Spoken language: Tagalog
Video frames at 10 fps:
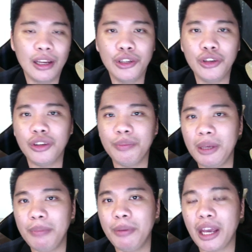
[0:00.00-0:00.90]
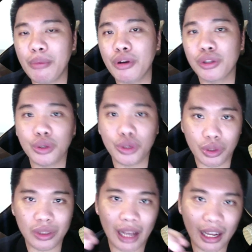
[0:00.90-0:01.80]
yun yung bibigay mong
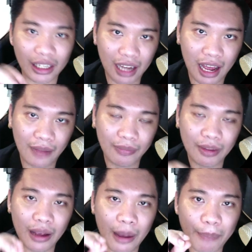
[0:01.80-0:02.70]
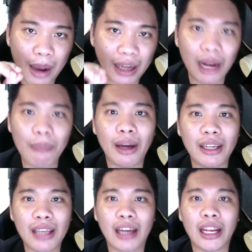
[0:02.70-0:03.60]
solusyon sa kanila para ang
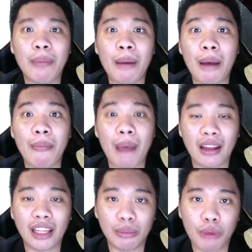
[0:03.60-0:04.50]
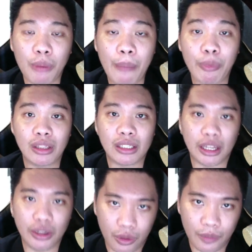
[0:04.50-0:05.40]
mangyari, mamamagnet mo papunta
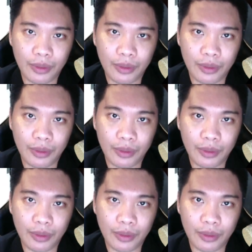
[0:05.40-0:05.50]
sa'yo.